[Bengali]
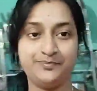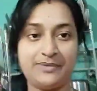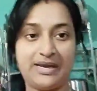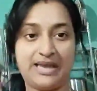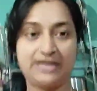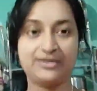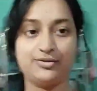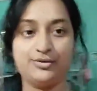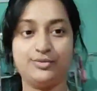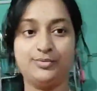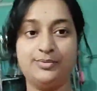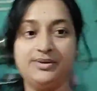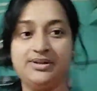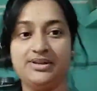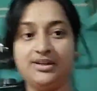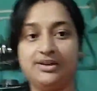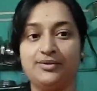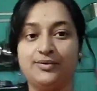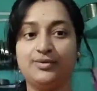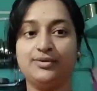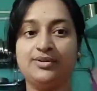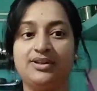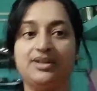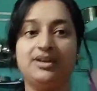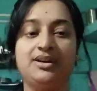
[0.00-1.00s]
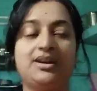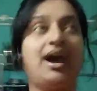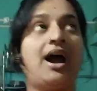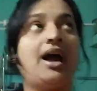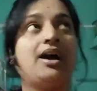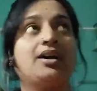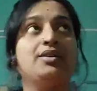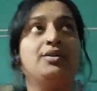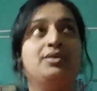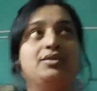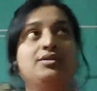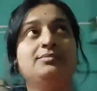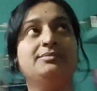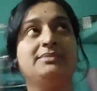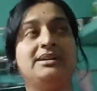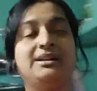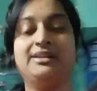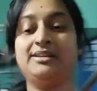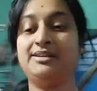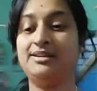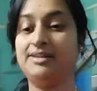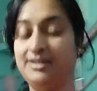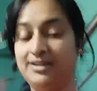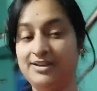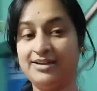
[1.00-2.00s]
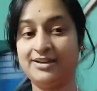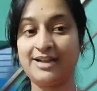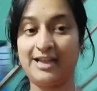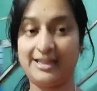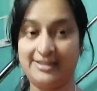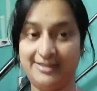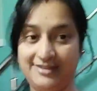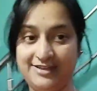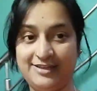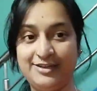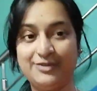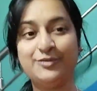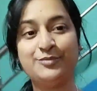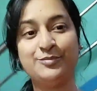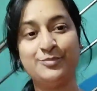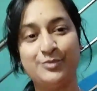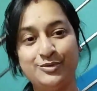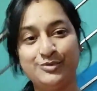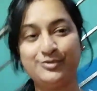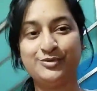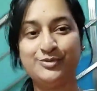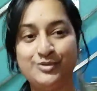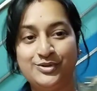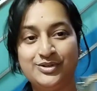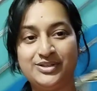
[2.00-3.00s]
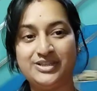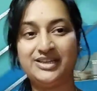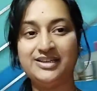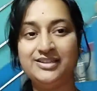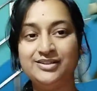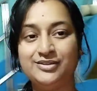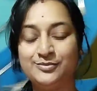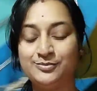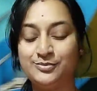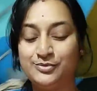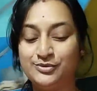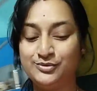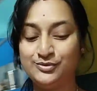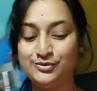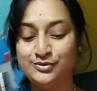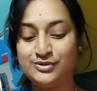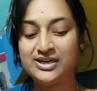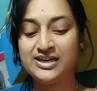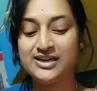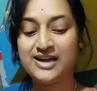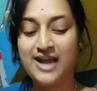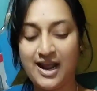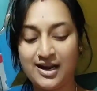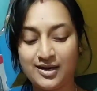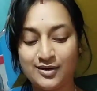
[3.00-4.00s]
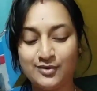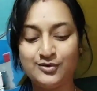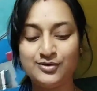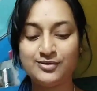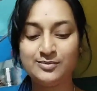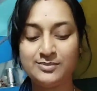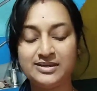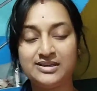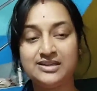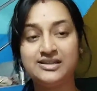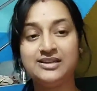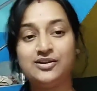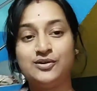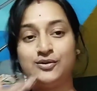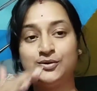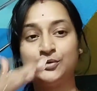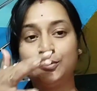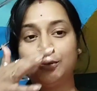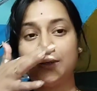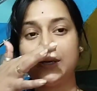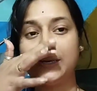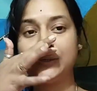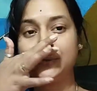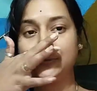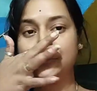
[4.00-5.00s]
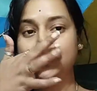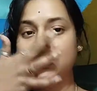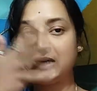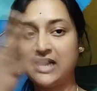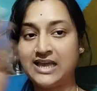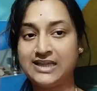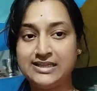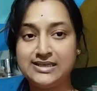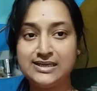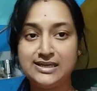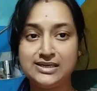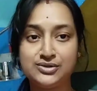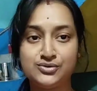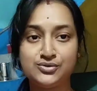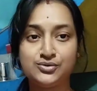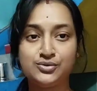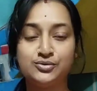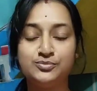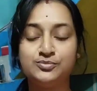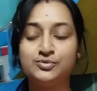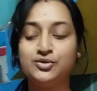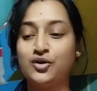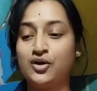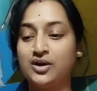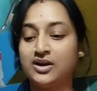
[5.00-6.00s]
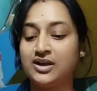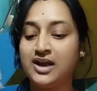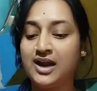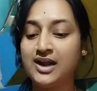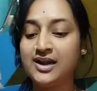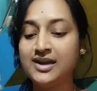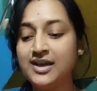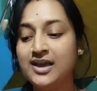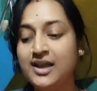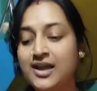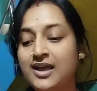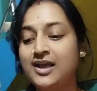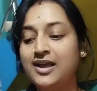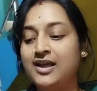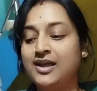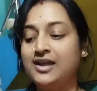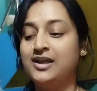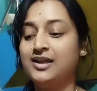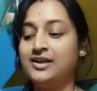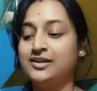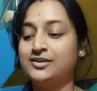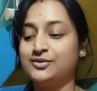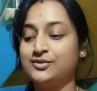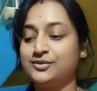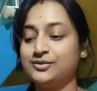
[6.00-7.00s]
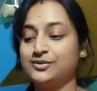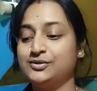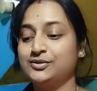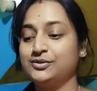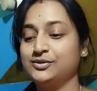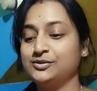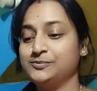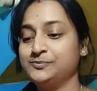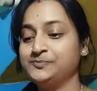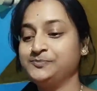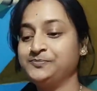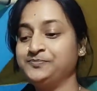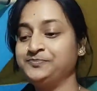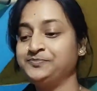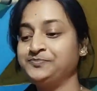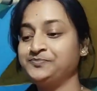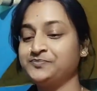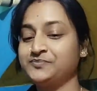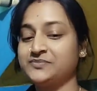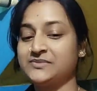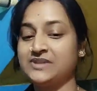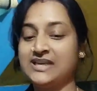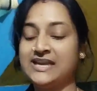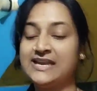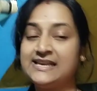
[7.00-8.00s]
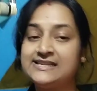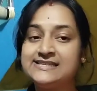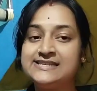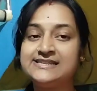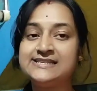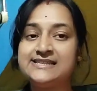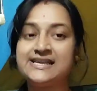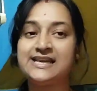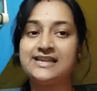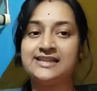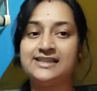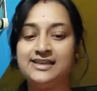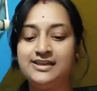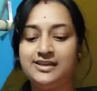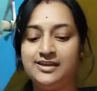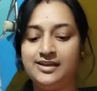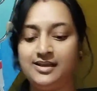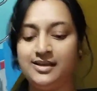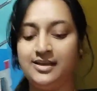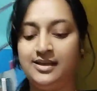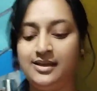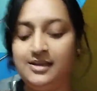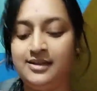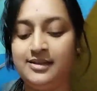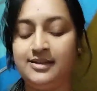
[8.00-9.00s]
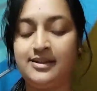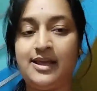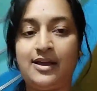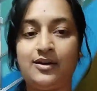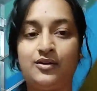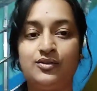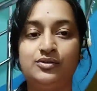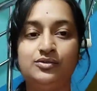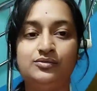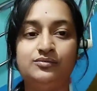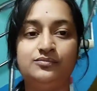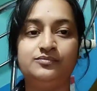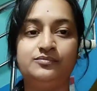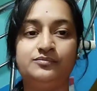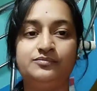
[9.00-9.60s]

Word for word: বান্ধবীটা ওখান দিয়ে ডাকলো মানে কার্তিকেরও বন্ধু ওটা তো বন্ধুটা ডাকলো আমাকে অন্তরায় ছাদে আসো খুব দরকার তো গেছি ছাদে দেখো